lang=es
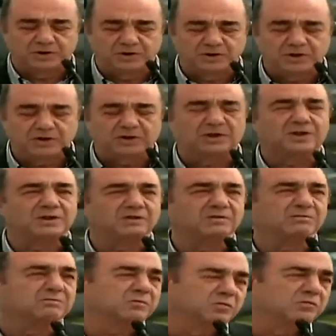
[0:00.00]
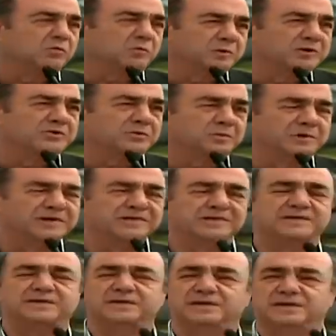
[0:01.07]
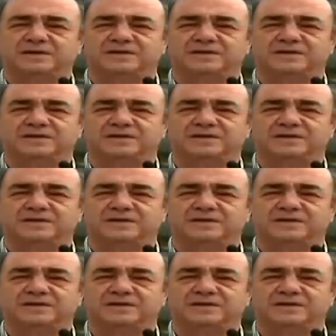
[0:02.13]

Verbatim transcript: y en un momento más